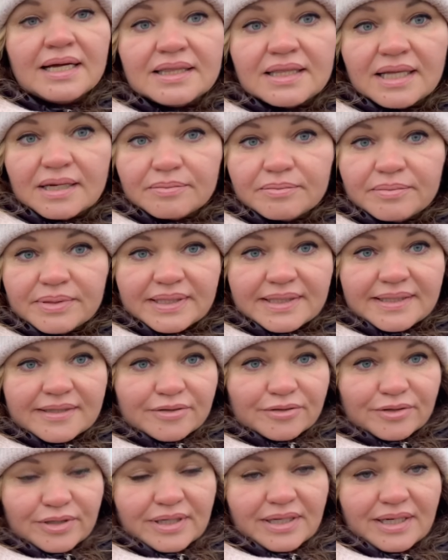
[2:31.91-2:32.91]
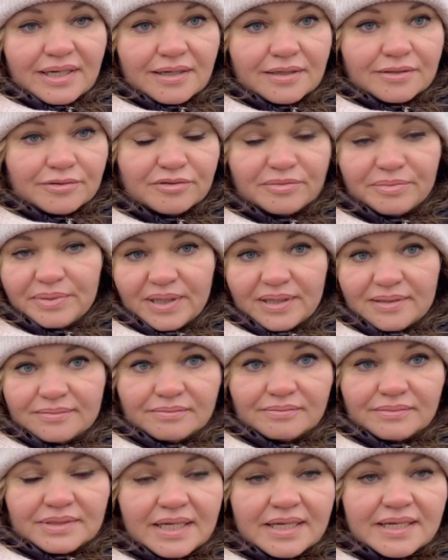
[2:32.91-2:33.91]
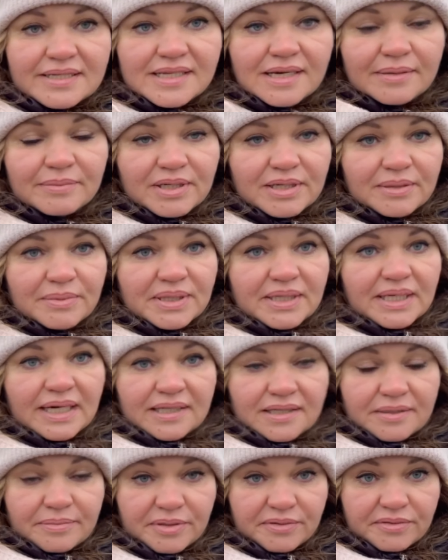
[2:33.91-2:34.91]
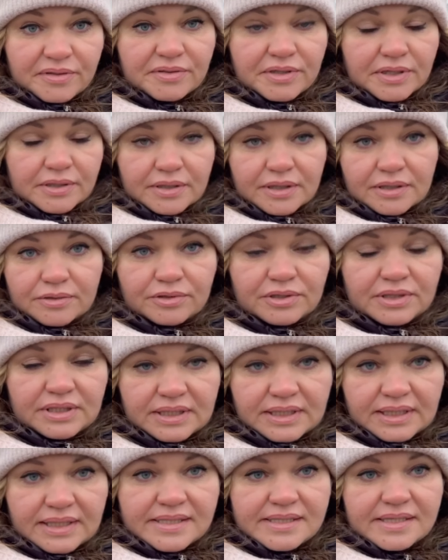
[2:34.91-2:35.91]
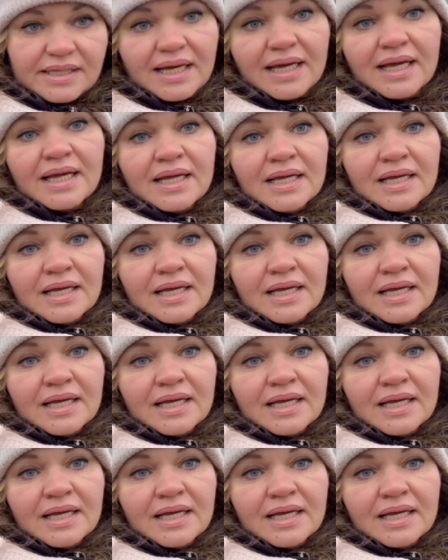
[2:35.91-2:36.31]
Там были только, ну, прям самые элементарные прививки, которые делались на